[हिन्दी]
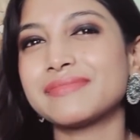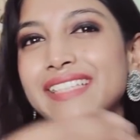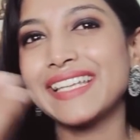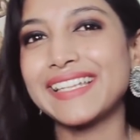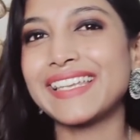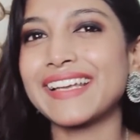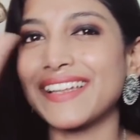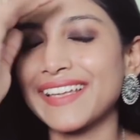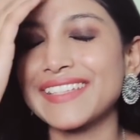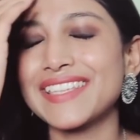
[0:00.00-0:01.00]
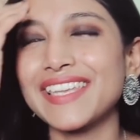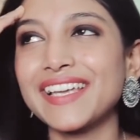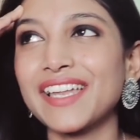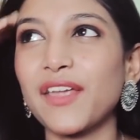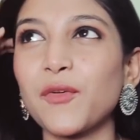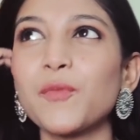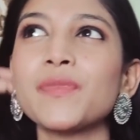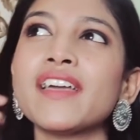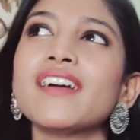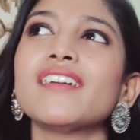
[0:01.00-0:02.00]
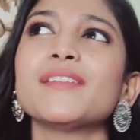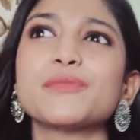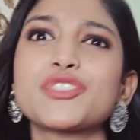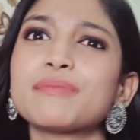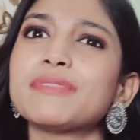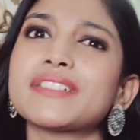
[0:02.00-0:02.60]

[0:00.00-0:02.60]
धीरे धीरे करके सीख रही हूँ uh, मुझे